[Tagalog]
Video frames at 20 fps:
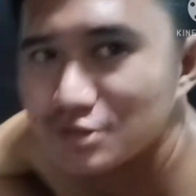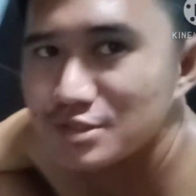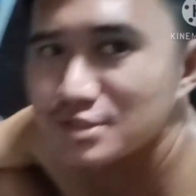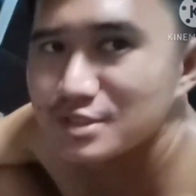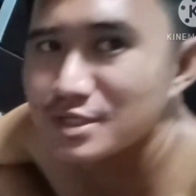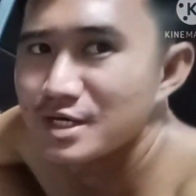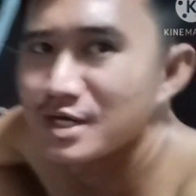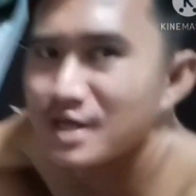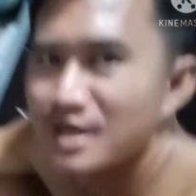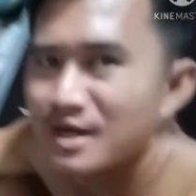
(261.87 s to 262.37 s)
mga
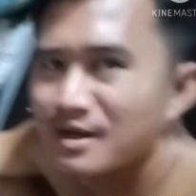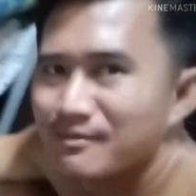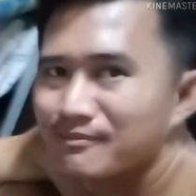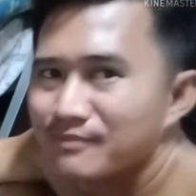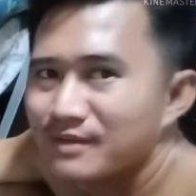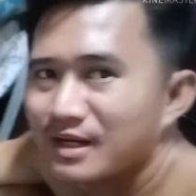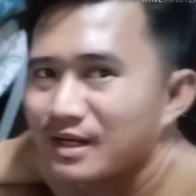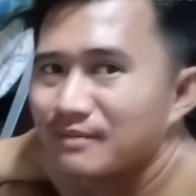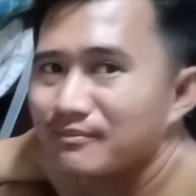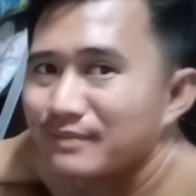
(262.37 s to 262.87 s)
boss
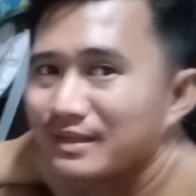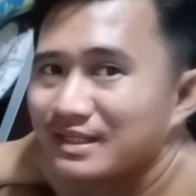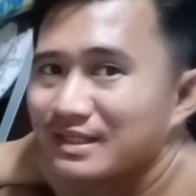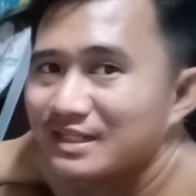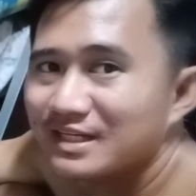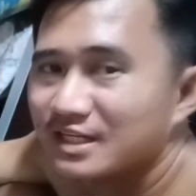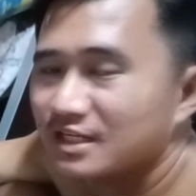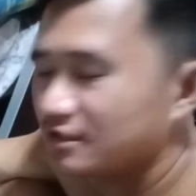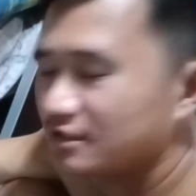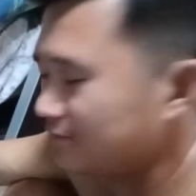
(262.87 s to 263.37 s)

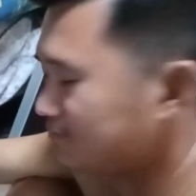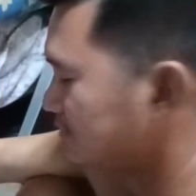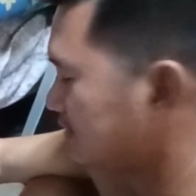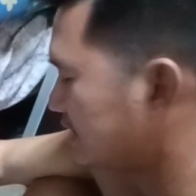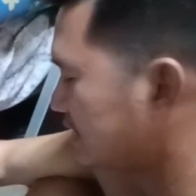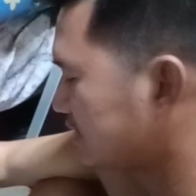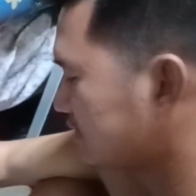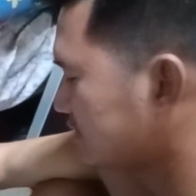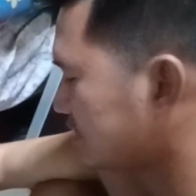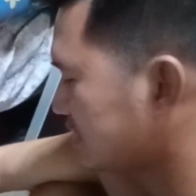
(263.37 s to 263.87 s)
mga
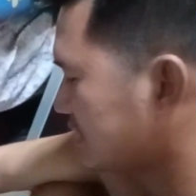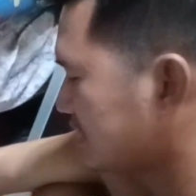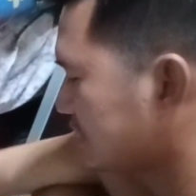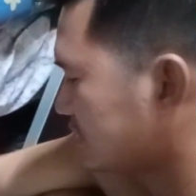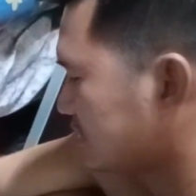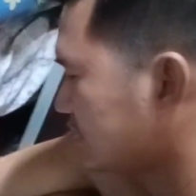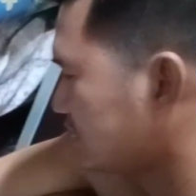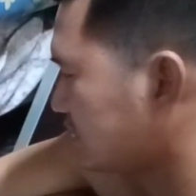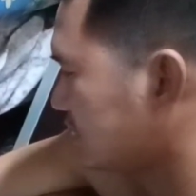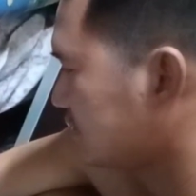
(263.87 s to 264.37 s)
mineral block
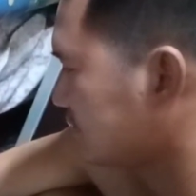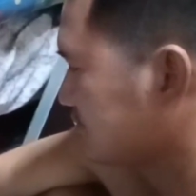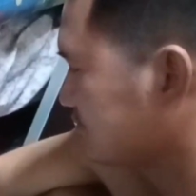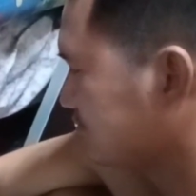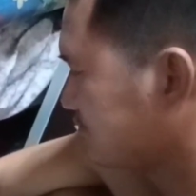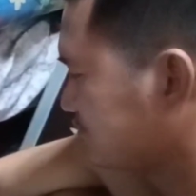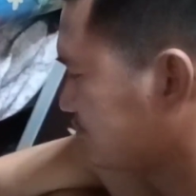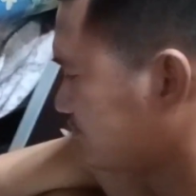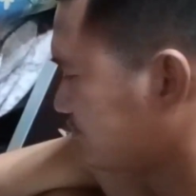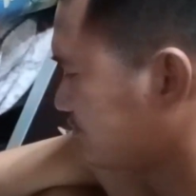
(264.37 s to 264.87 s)

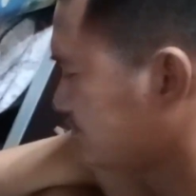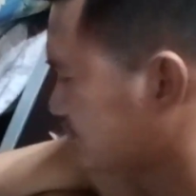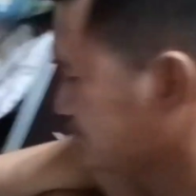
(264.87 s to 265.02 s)
natin